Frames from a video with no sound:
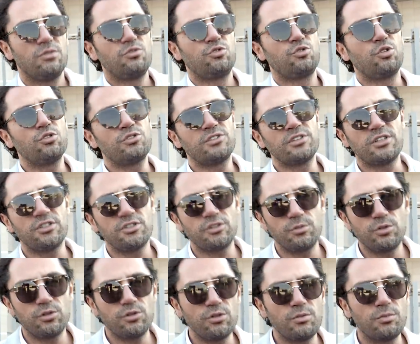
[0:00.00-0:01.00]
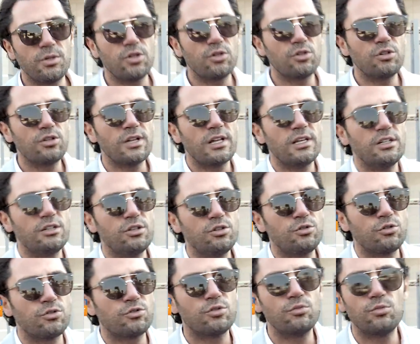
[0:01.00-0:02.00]
Çok sıkıcı bir durum. Ben onun elini
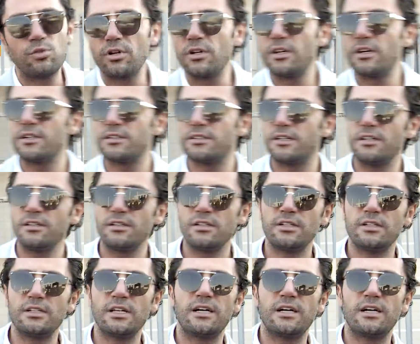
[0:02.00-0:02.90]
tuttum buralarda.